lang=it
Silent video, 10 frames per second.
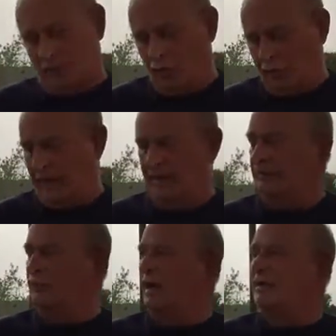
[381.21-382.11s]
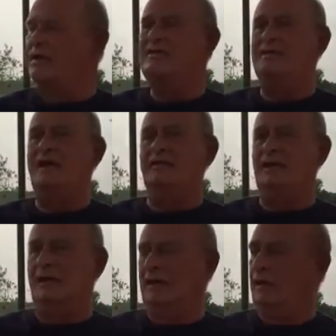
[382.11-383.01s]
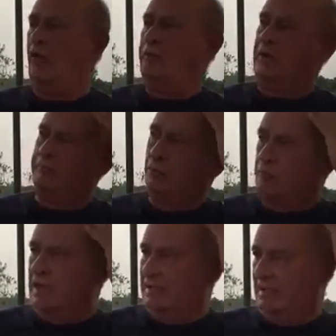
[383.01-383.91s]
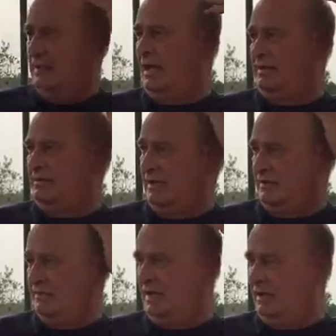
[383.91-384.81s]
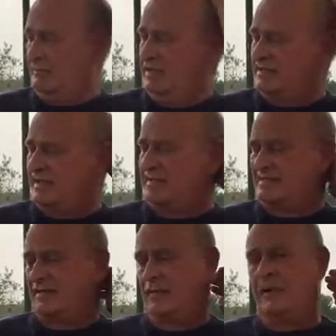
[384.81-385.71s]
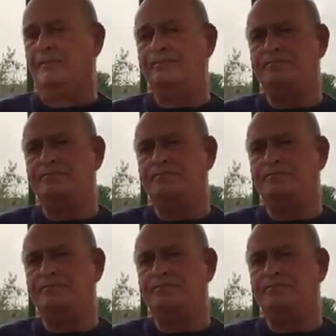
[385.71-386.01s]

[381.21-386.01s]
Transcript: come è naturale che sia, delle opere pubbliche all'interno dell'amministrazione.